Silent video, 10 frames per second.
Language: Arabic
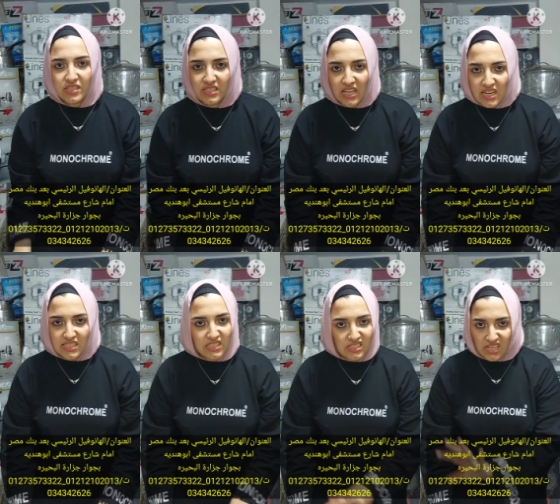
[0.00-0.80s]

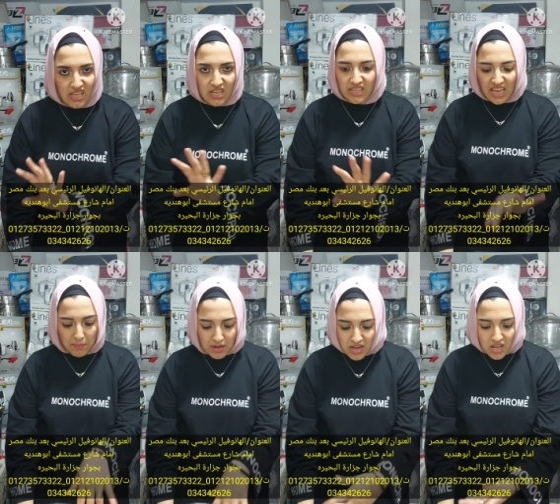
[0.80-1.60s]
استانلس آه،
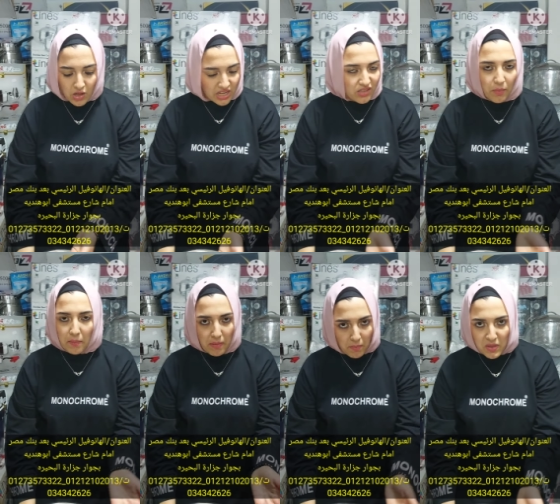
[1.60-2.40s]
كامل احنا طبعا
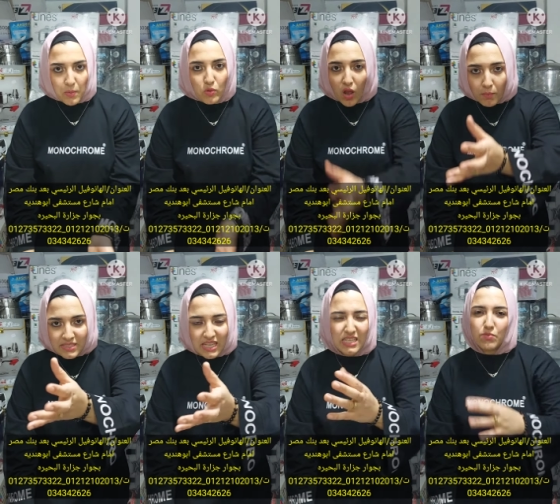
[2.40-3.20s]
لما بيجيبوا طقم
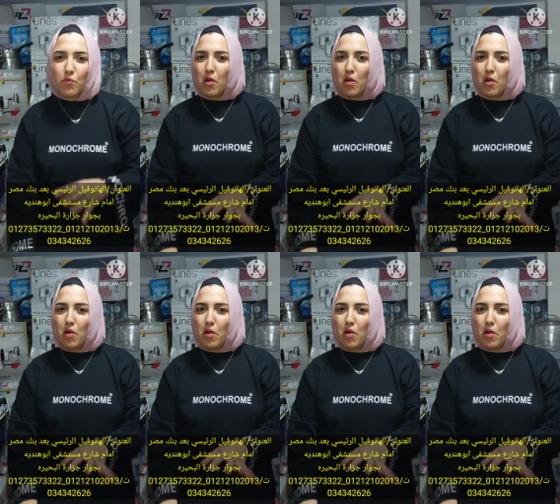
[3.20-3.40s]
استانلس